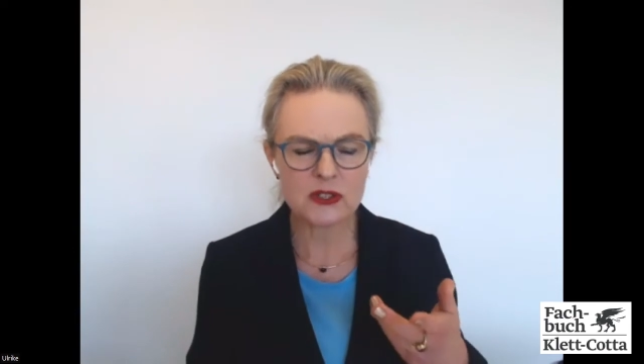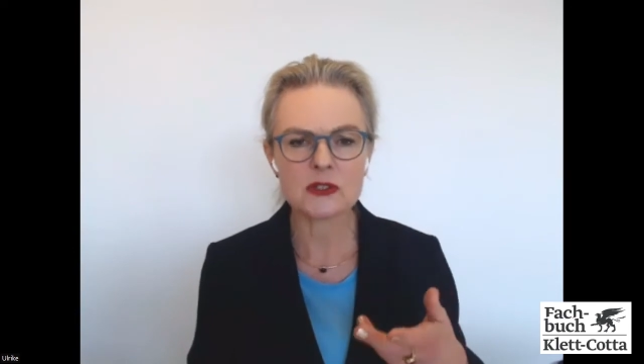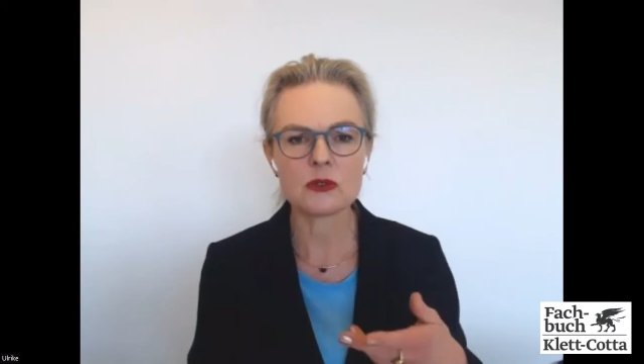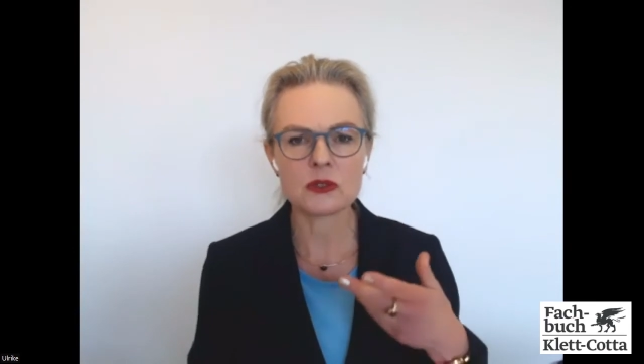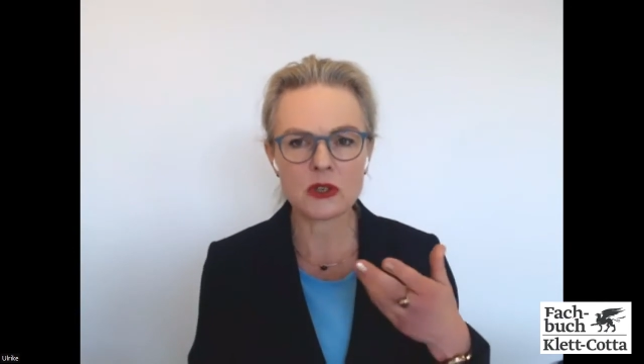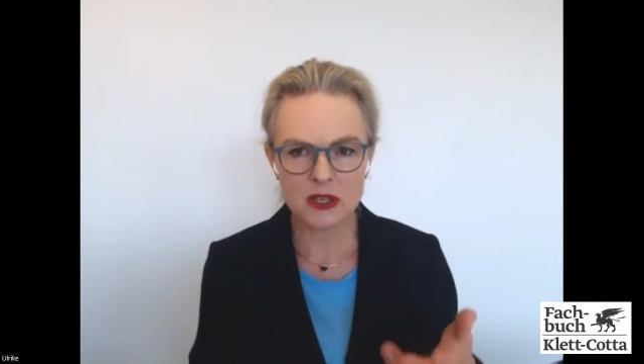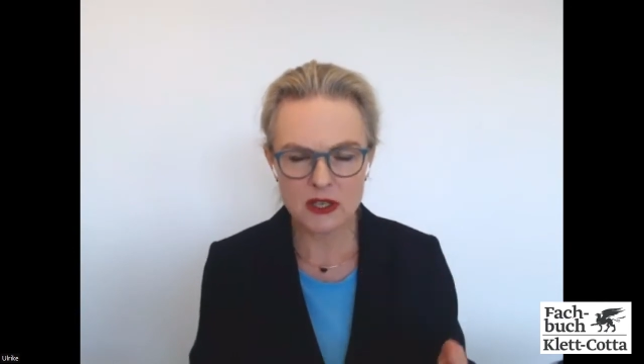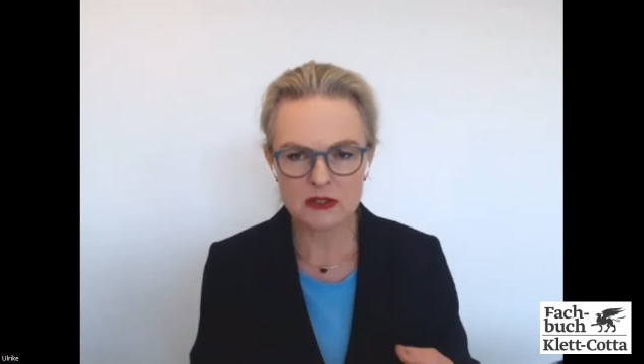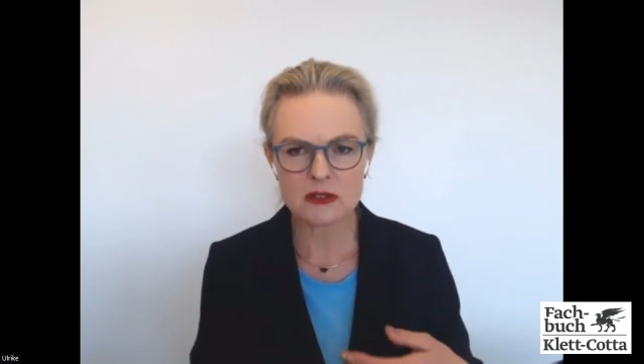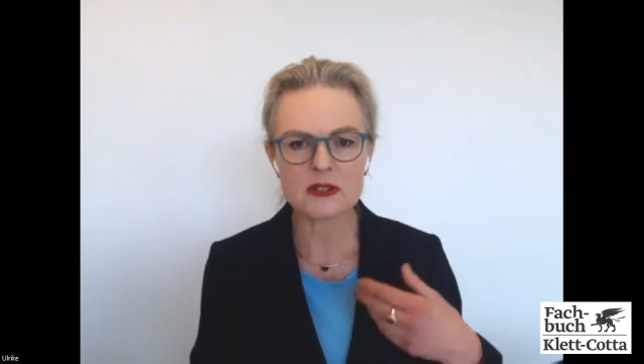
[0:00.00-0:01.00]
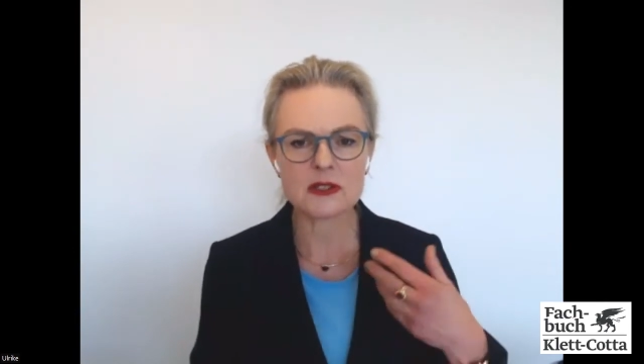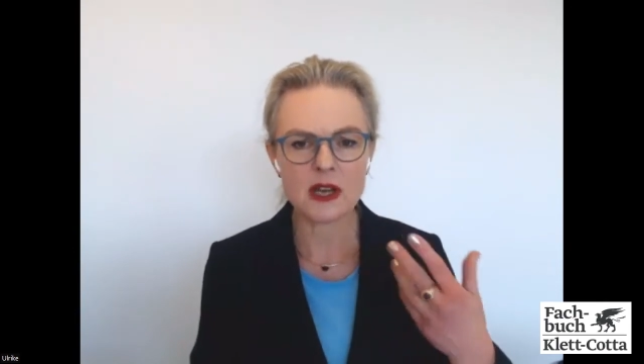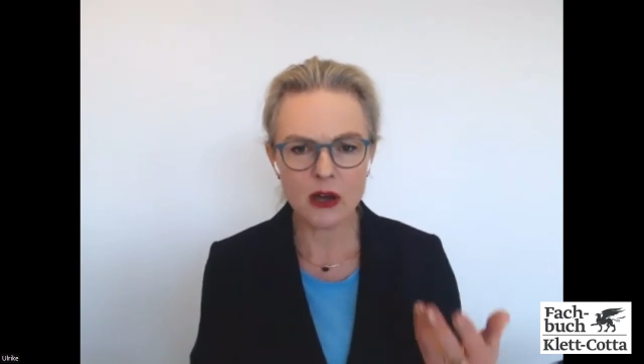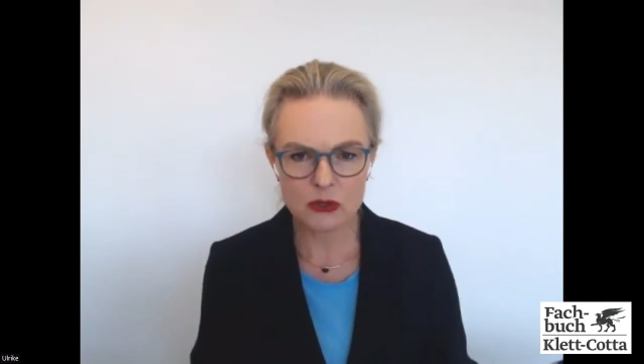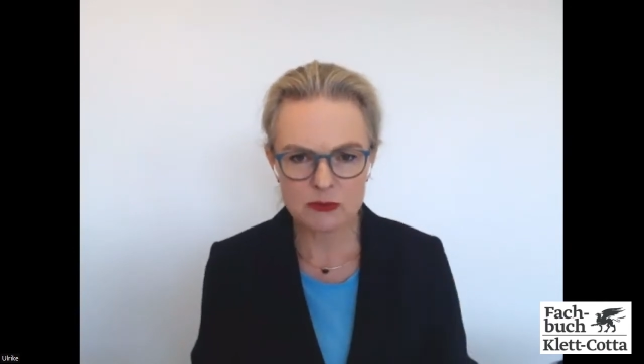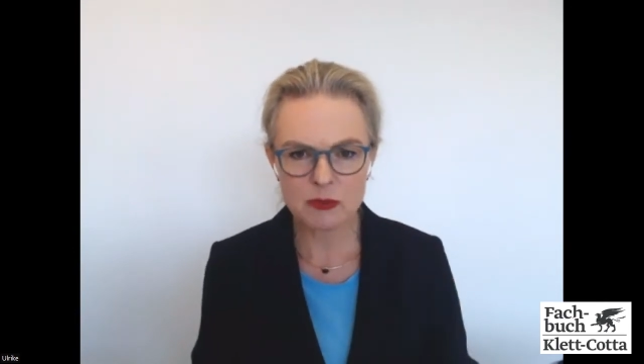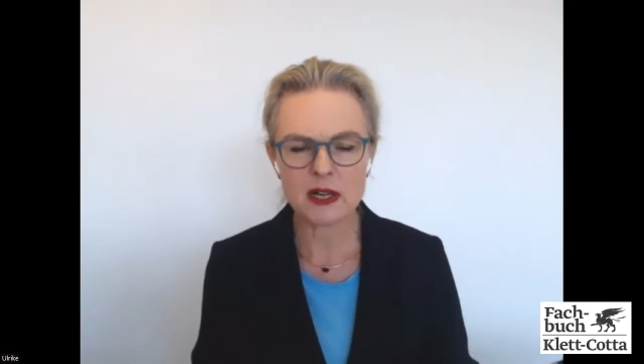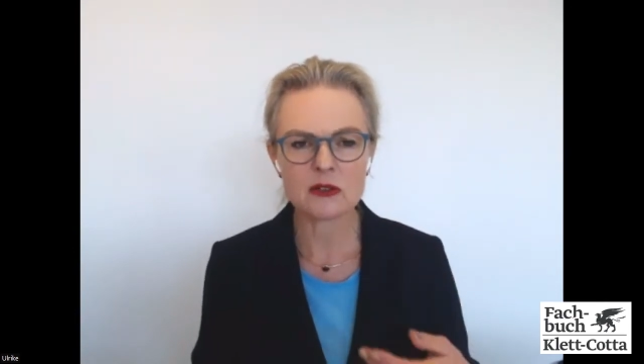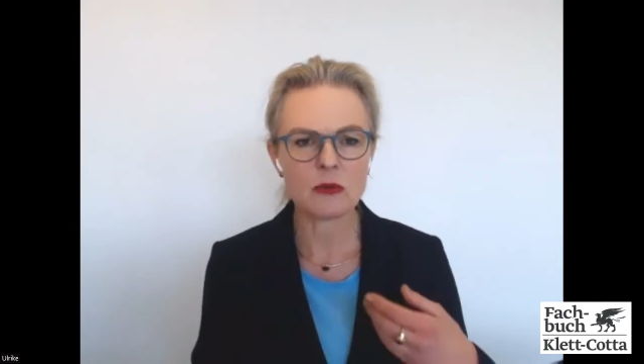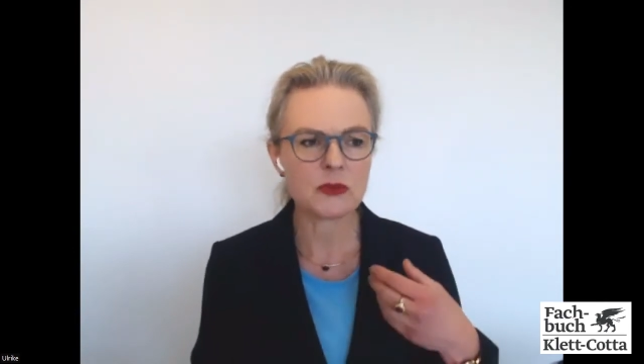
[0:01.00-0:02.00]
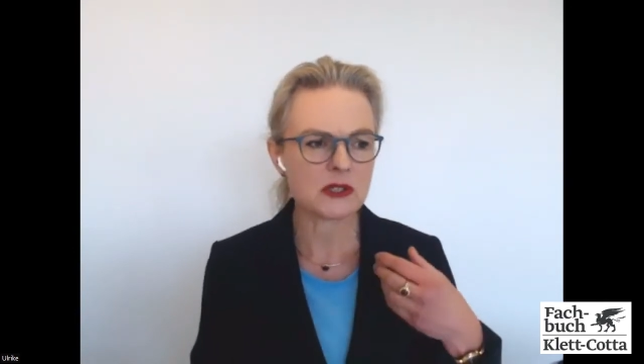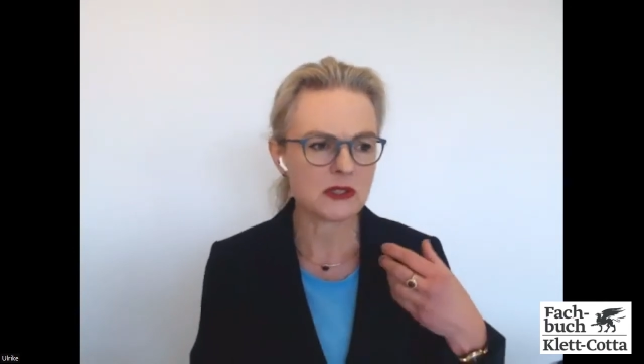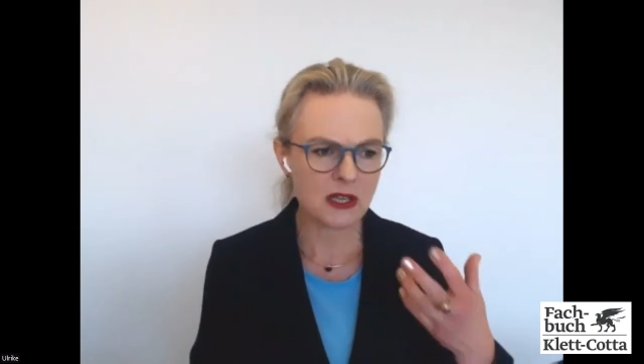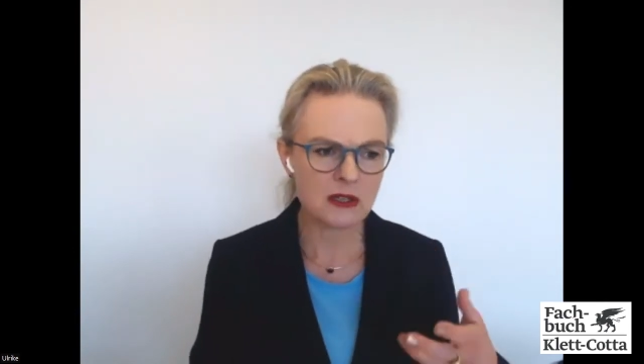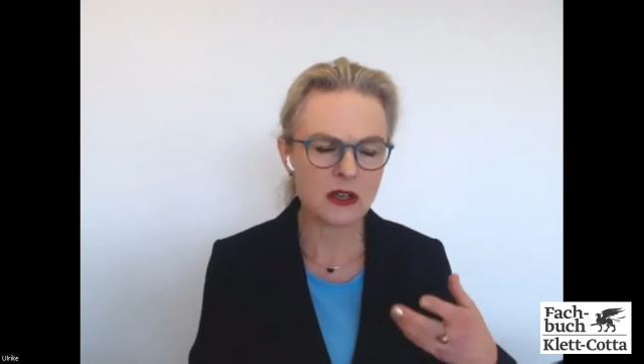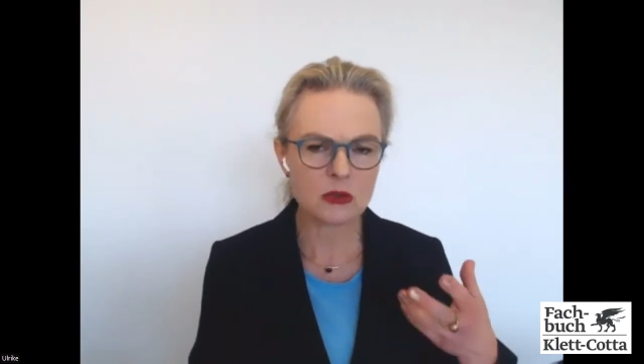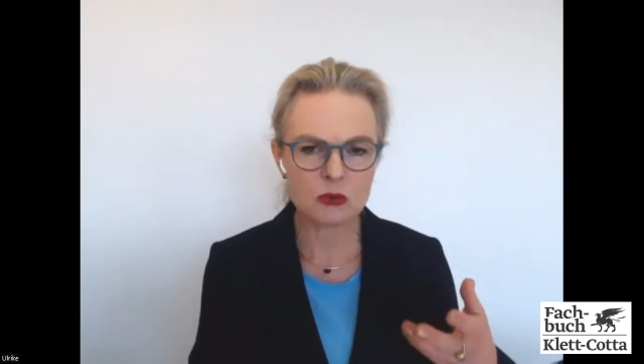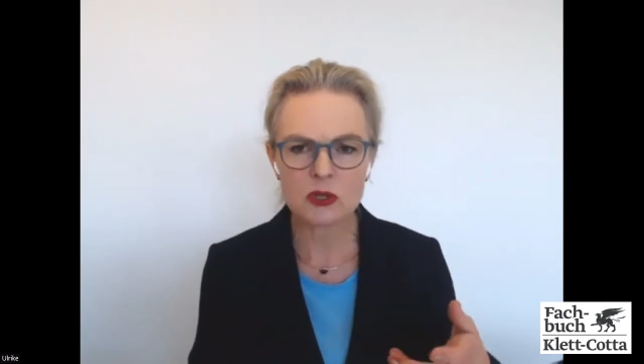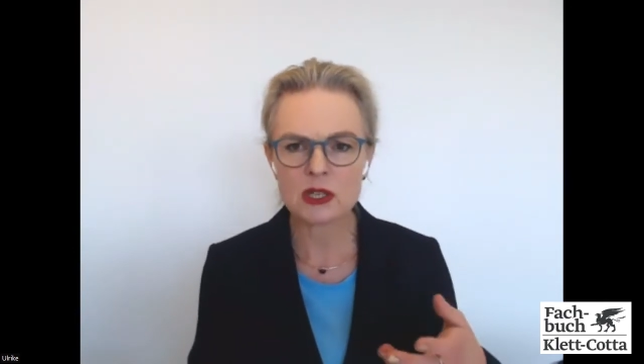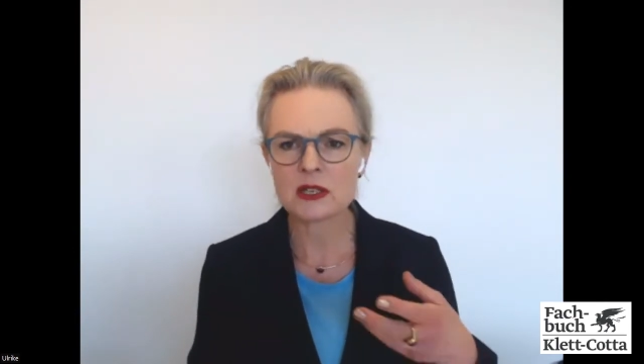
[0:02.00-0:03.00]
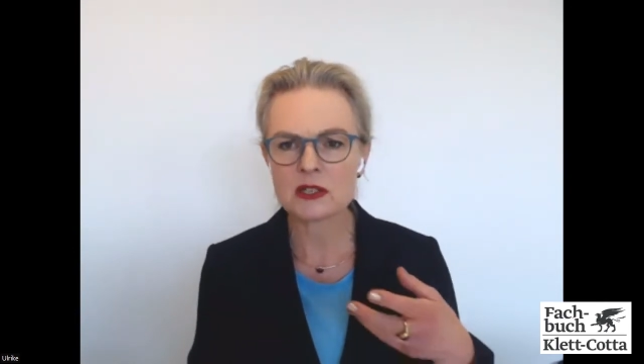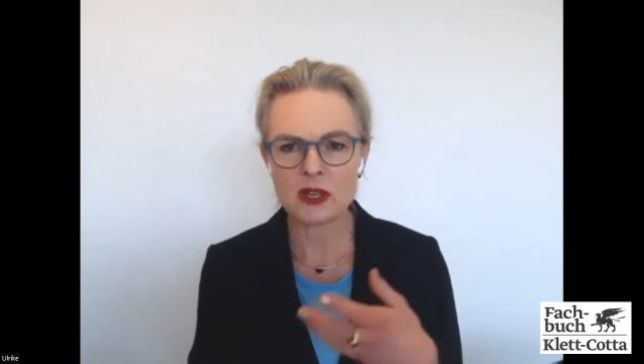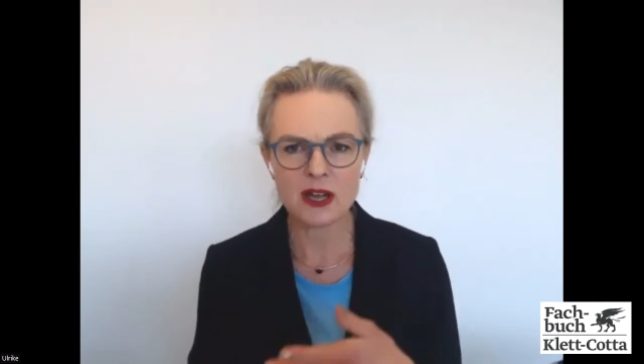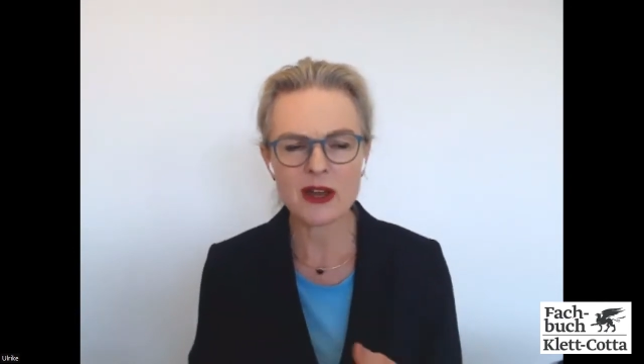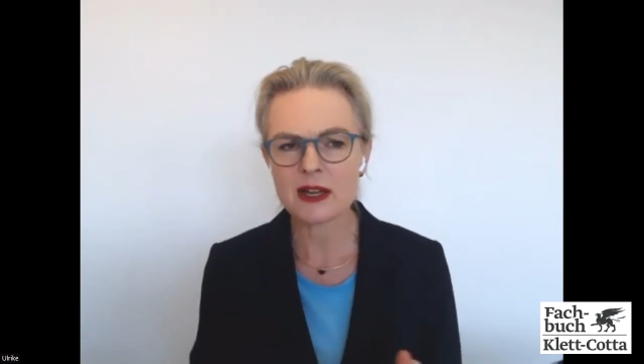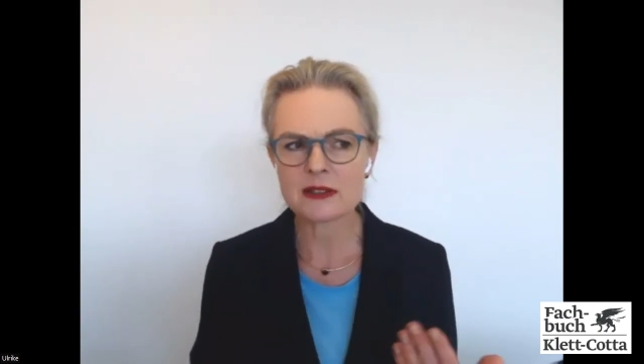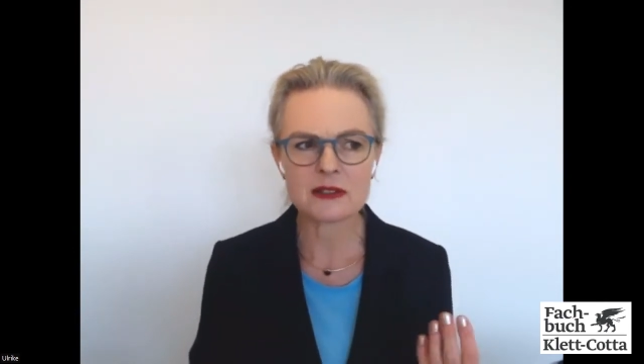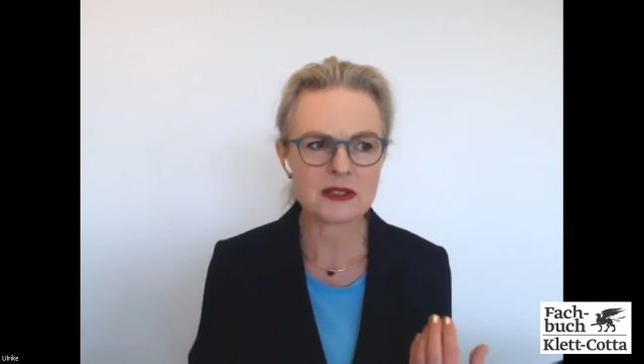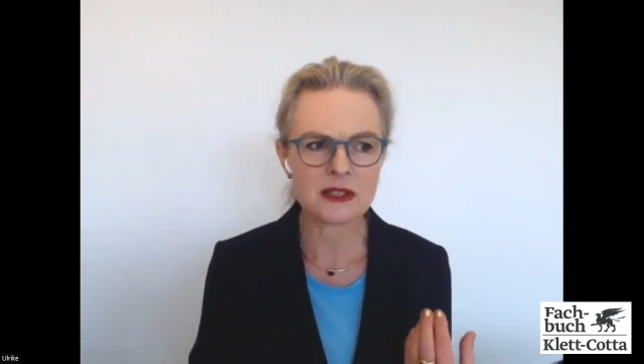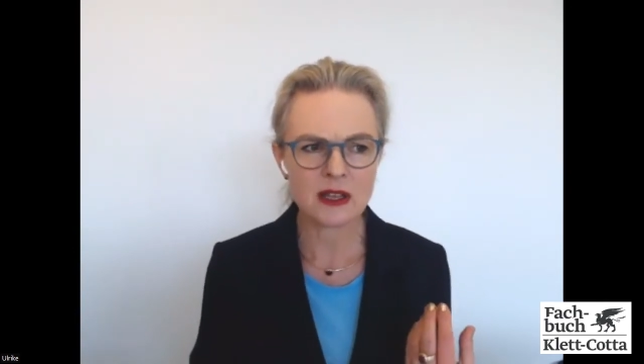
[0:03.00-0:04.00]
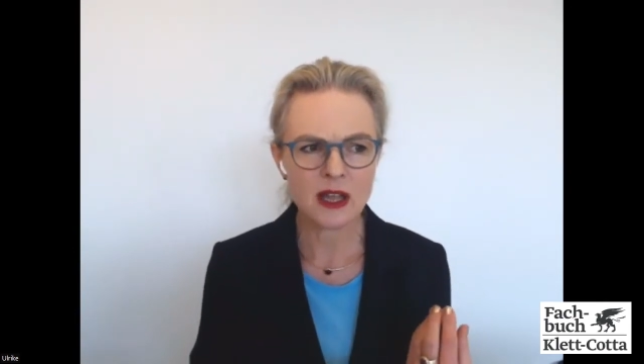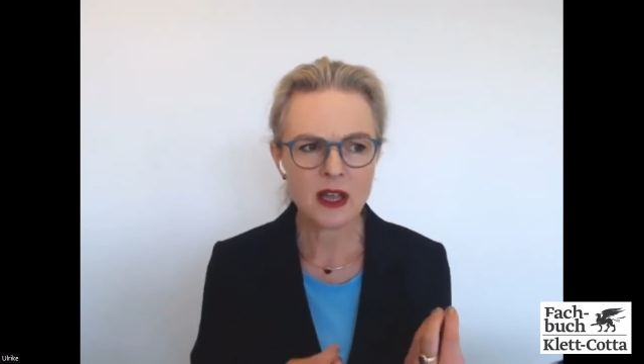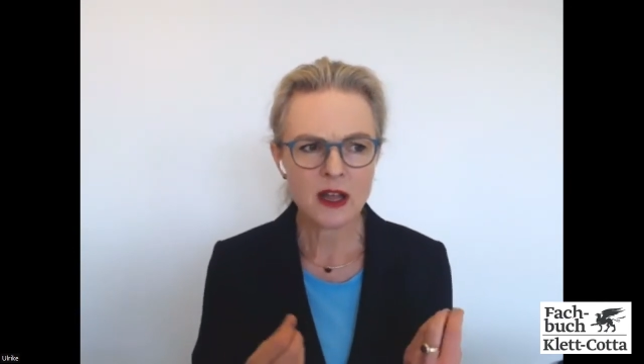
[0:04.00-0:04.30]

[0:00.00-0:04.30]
die sie unterrichten, die sie ausbilden, ob das Kinder, Jugendliche oder Erwachsene sind.